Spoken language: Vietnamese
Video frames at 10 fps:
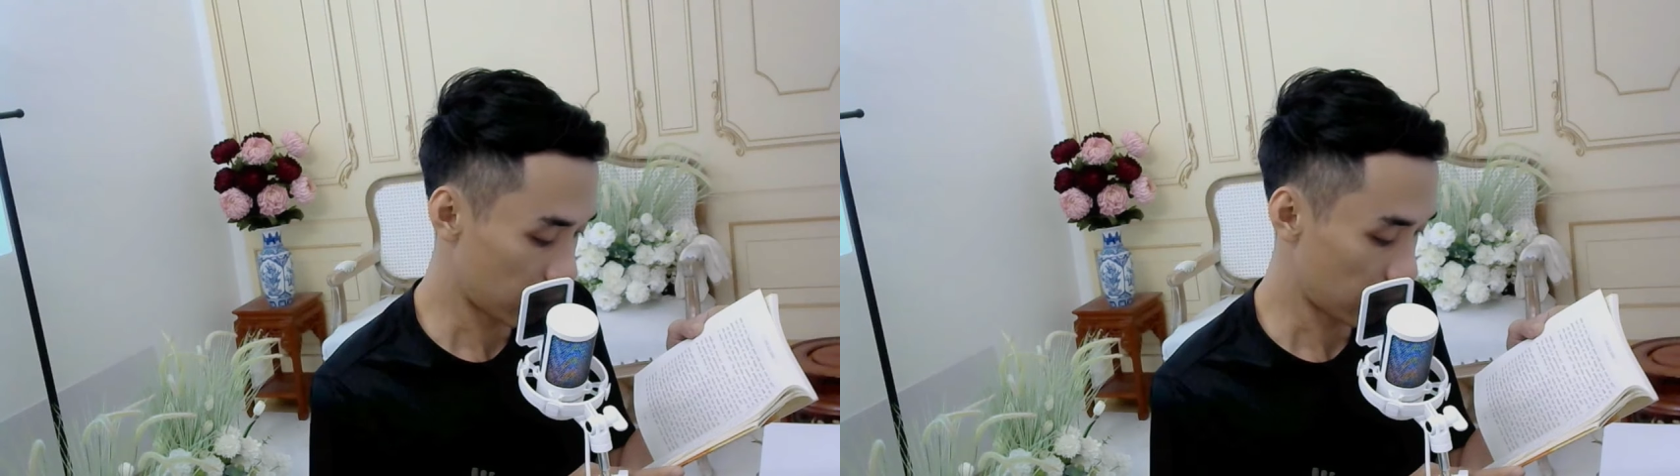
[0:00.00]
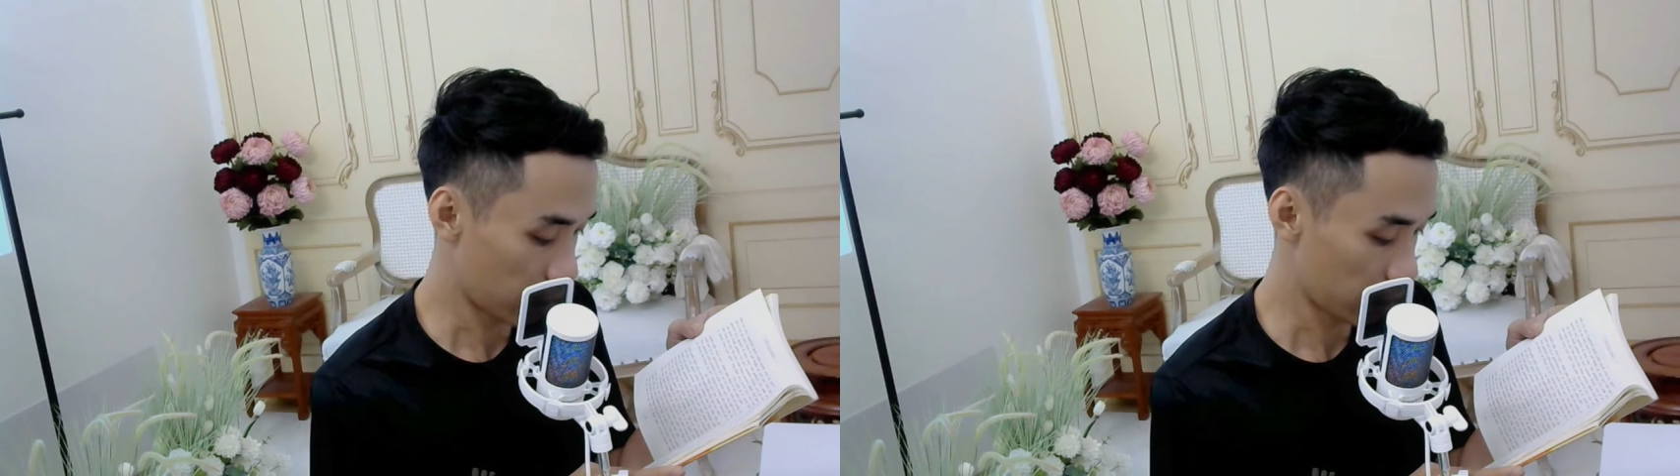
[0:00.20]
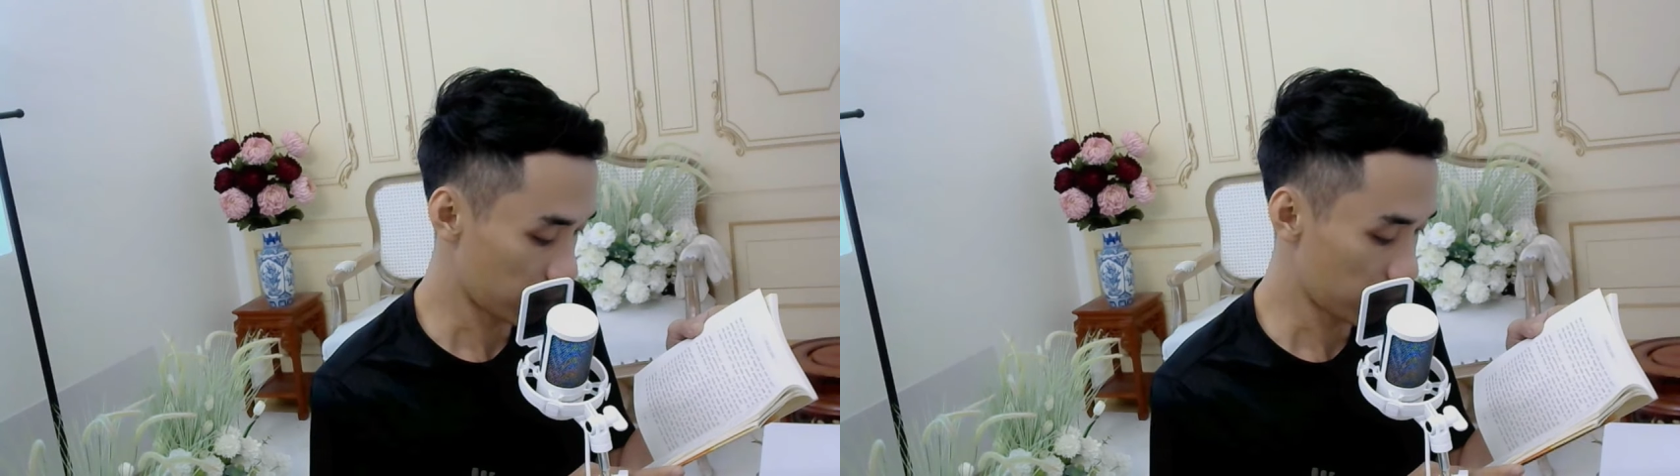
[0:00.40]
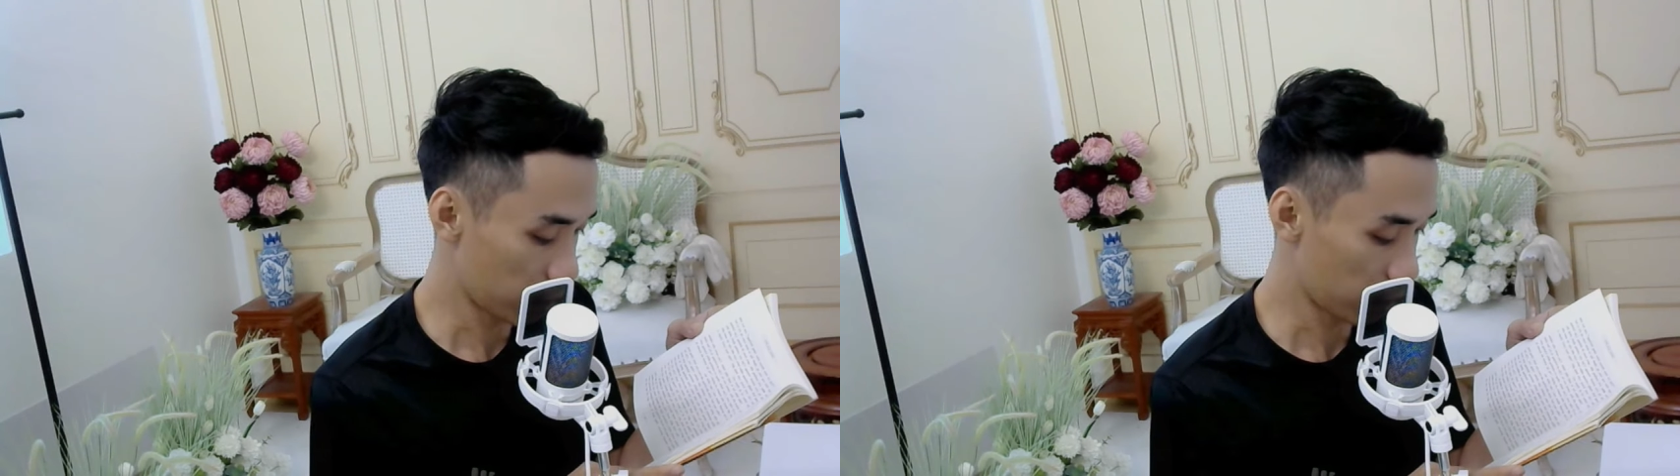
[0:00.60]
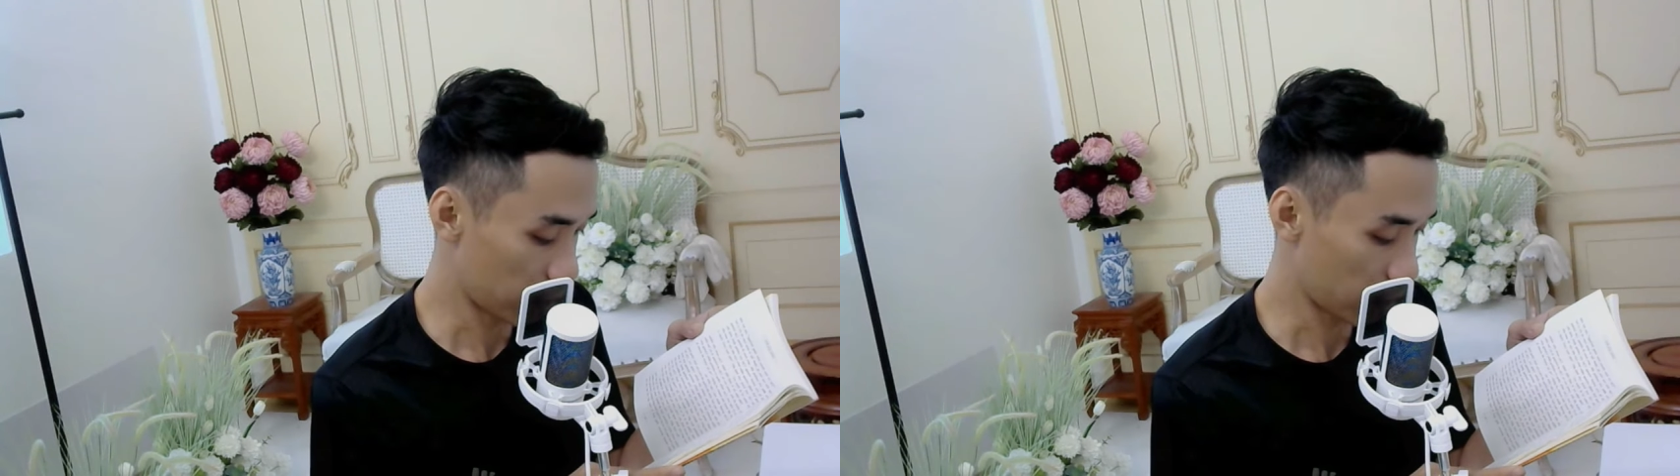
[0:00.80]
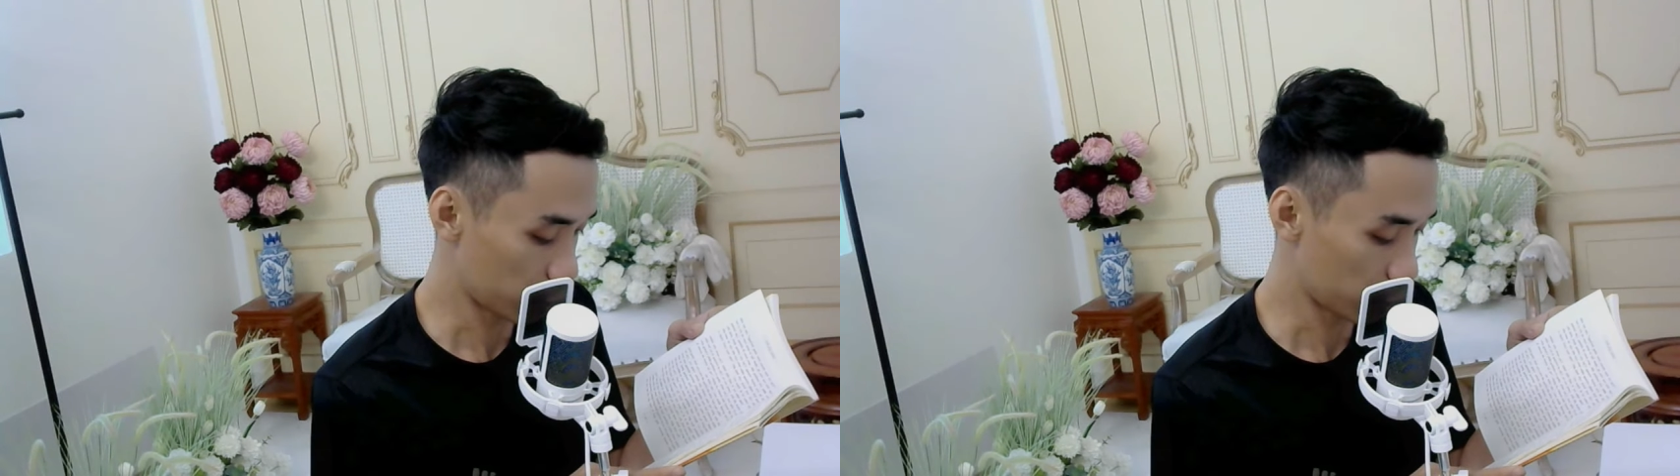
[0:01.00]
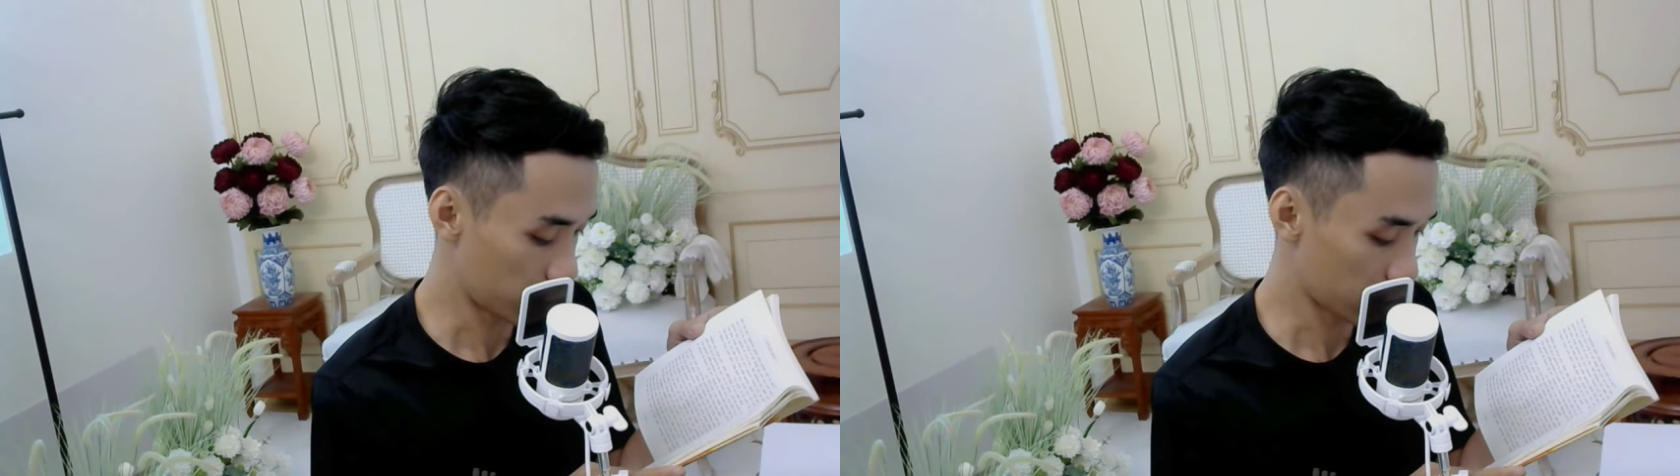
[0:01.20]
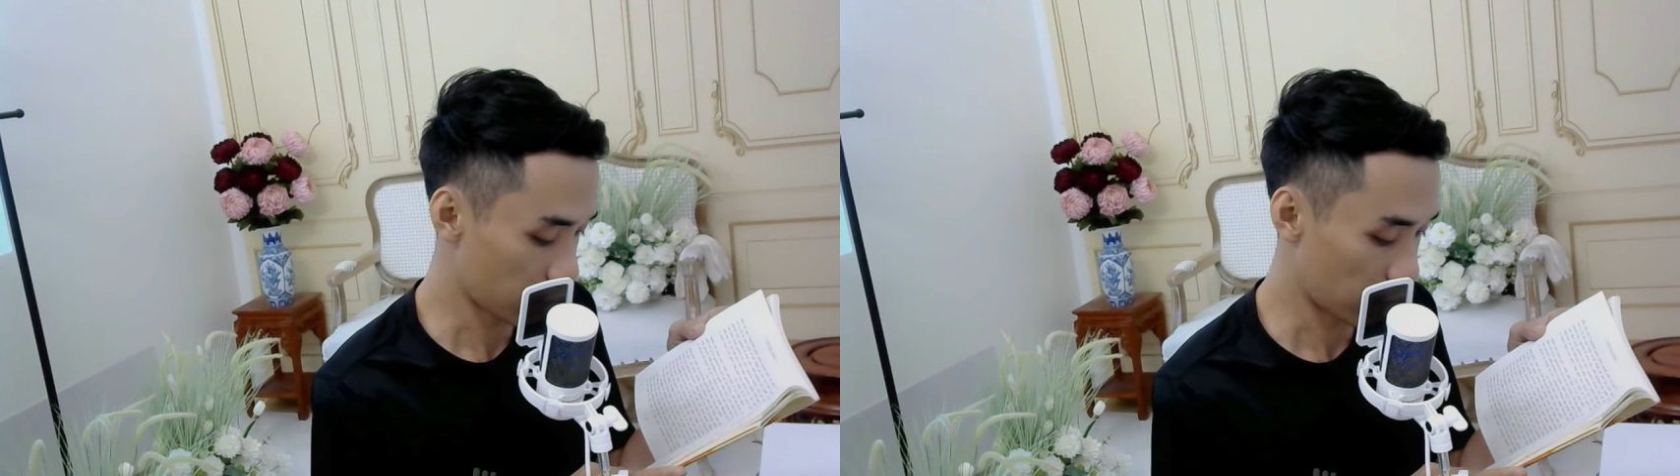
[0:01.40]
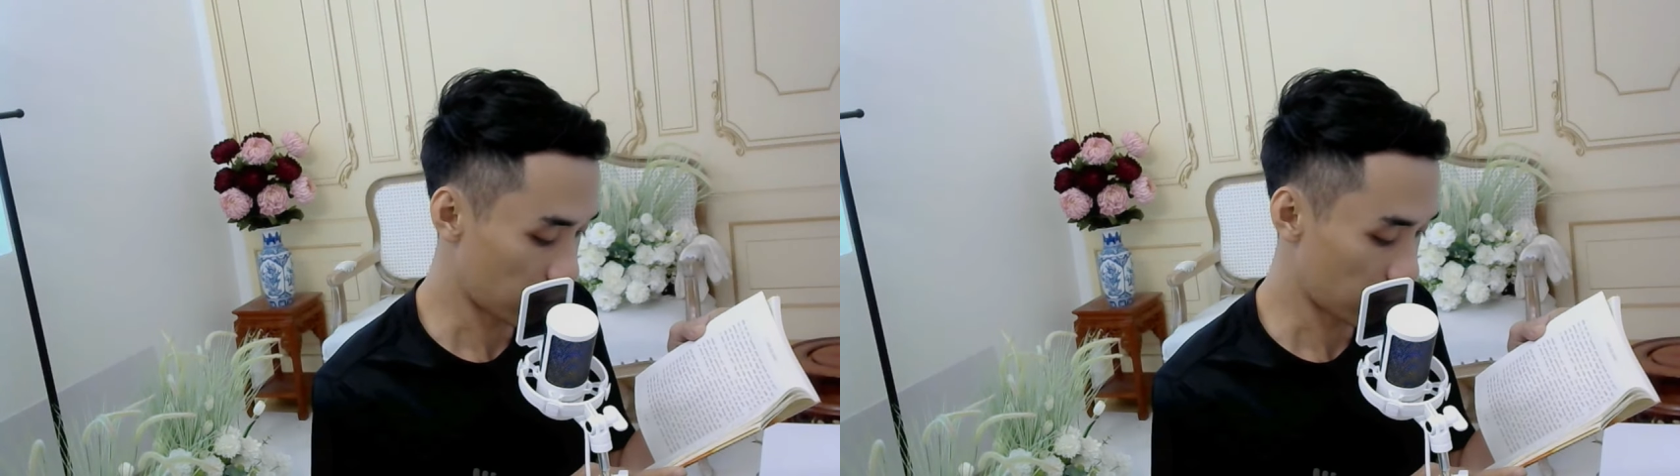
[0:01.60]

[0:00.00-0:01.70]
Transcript: biết về chuyện đời cậu